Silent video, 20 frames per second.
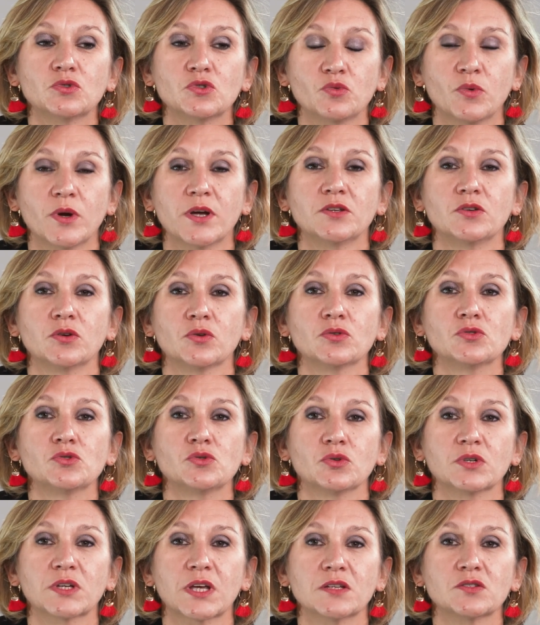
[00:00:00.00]
soignant
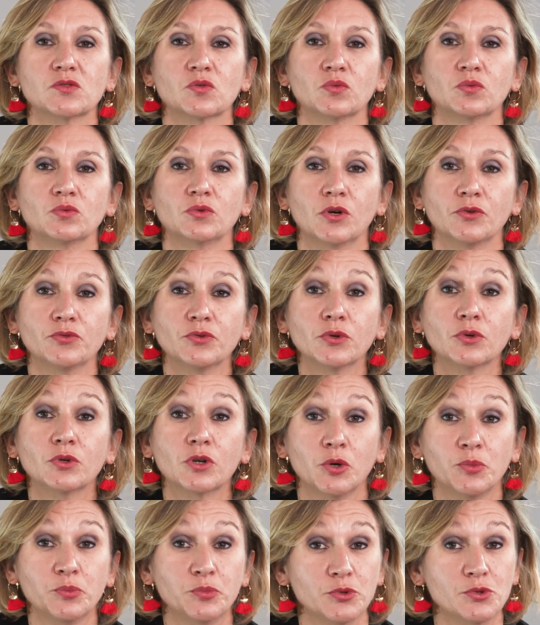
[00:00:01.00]
sur qu'est-ce qu'on offre comme